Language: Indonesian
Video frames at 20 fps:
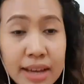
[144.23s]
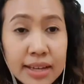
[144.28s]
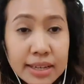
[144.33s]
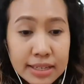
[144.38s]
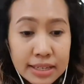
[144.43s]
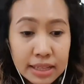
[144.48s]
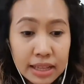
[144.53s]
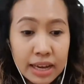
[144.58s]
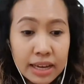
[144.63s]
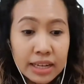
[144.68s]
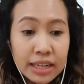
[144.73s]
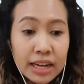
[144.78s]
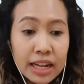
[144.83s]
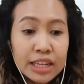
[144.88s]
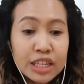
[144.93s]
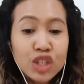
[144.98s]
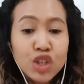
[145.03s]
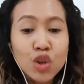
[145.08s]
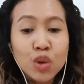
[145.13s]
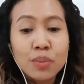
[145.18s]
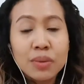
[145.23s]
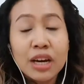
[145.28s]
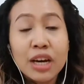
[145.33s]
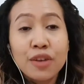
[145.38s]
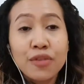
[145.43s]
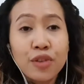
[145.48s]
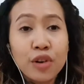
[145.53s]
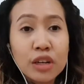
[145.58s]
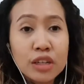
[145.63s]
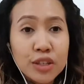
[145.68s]
Selain kalsium
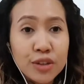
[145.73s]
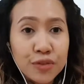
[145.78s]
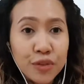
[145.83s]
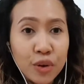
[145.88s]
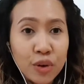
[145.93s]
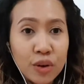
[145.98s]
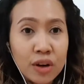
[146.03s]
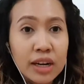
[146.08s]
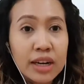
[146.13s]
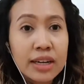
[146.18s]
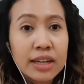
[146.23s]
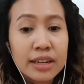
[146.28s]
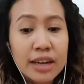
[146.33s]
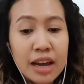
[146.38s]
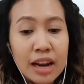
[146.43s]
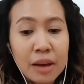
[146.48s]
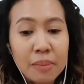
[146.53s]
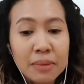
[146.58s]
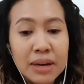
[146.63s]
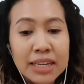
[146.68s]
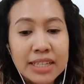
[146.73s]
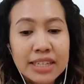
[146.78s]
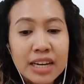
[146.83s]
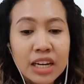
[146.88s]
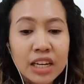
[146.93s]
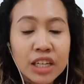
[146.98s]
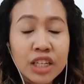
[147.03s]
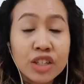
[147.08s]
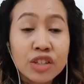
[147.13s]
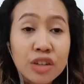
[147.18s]
dan fosfor, di dalam
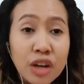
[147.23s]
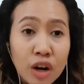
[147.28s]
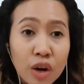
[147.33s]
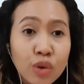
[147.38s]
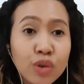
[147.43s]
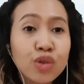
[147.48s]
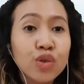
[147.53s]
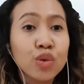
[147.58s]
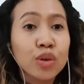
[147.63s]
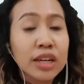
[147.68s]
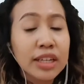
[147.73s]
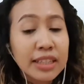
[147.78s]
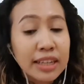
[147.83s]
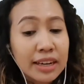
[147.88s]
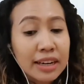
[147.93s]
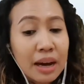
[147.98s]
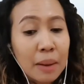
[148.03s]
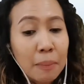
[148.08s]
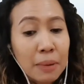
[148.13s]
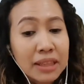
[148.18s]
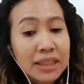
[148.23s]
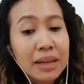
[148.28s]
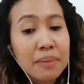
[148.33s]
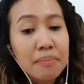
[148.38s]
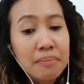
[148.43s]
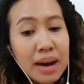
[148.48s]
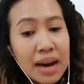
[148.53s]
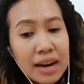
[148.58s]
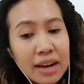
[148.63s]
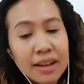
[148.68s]
kacang hijau juga terdapat
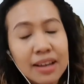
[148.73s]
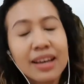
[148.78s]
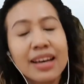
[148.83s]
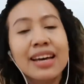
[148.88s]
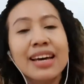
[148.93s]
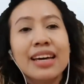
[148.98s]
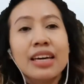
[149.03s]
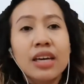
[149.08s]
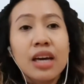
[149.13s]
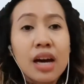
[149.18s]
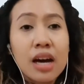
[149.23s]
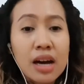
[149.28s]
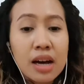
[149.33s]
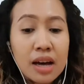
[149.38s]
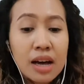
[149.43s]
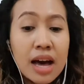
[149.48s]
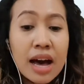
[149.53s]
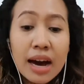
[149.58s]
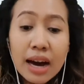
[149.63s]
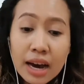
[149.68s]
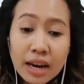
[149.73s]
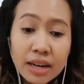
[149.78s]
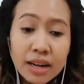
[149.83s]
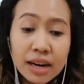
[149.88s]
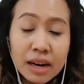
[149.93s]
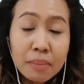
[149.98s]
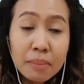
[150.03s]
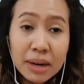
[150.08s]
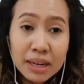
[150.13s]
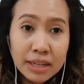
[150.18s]
lemak. Ya,
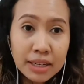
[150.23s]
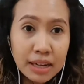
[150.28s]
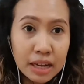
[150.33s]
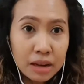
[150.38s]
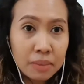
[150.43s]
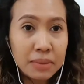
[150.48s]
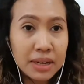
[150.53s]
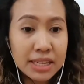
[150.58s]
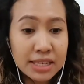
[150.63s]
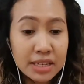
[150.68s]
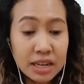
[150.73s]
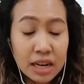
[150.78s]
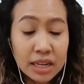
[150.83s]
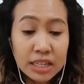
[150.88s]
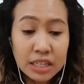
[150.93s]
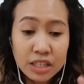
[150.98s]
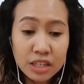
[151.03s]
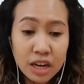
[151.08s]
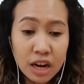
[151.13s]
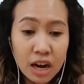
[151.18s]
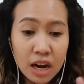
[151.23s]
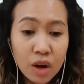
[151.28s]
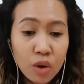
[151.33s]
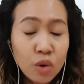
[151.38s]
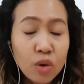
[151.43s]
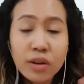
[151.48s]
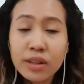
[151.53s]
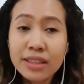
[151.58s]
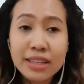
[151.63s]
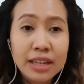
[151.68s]
kadar lemak di dalam kacang
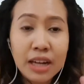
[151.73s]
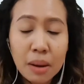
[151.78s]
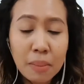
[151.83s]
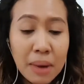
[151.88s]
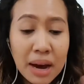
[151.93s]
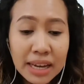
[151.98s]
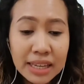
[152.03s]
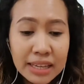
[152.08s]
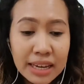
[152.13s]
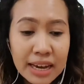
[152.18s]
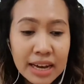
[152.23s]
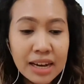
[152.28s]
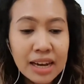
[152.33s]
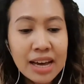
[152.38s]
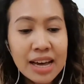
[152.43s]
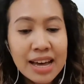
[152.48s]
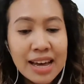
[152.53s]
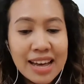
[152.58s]
hijau tidak banyak.